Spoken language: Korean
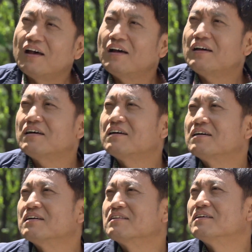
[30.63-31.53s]

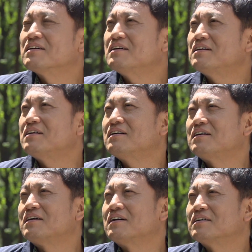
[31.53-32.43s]
아,
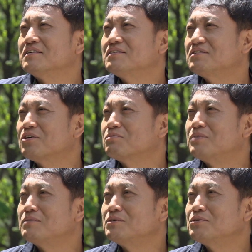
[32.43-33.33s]
내가 이
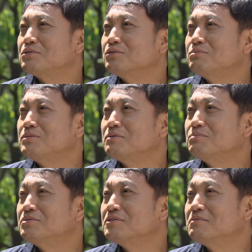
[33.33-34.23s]
떡밥을 조금만
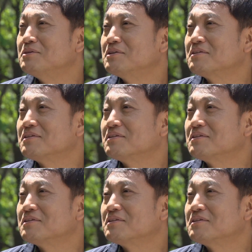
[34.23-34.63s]
뿌리면